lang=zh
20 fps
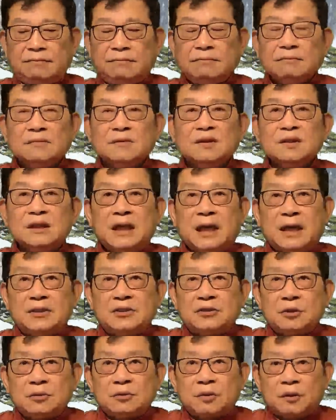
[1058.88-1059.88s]
严
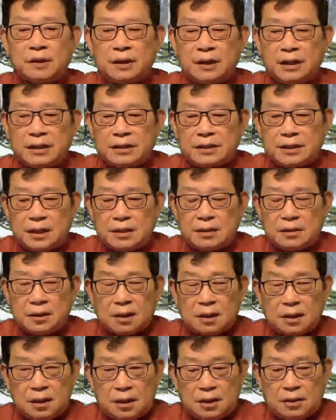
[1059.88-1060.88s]
重拖累了政
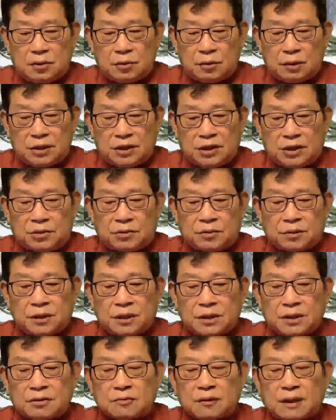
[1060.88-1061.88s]
印度的基础设
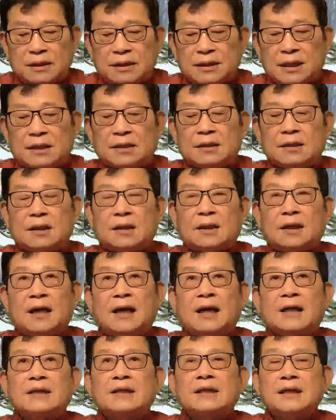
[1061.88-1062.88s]
施完善，
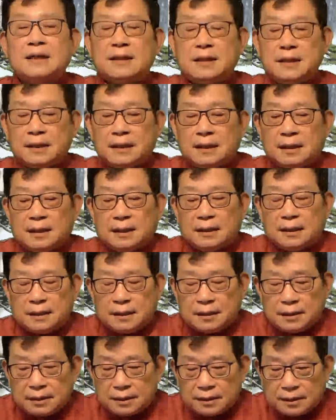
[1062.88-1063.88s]
拉低
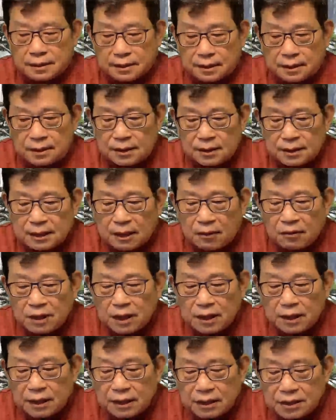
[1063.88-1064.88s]
制造业
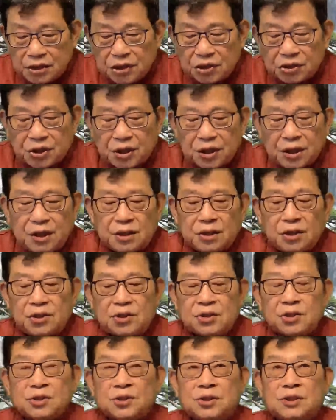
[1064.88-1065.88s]
的竞争力。第
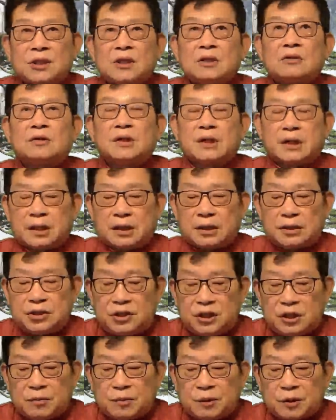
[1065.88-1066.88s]
四，社会可能
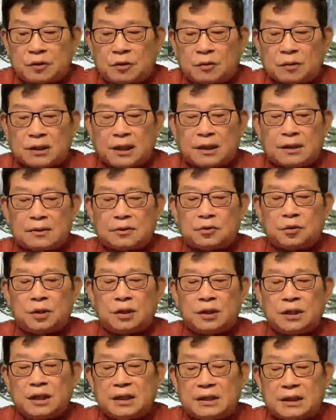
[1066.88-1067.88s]
进一步动荡，对
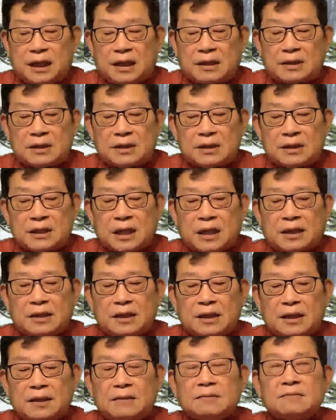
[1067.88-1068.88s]
内打击产
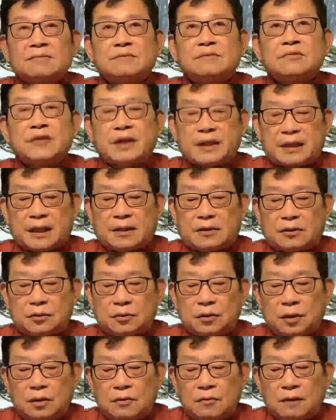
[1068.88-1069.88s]
业发展，
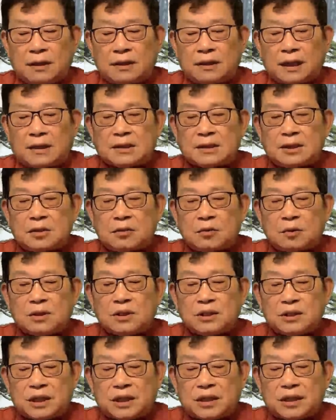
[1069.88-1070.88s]
对外打击国际
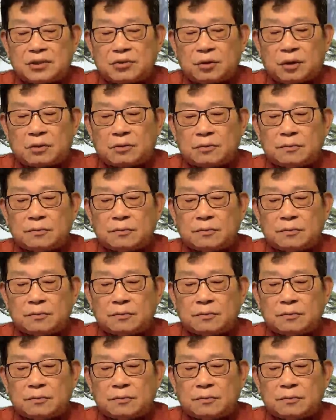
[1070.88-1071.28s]
产业转入。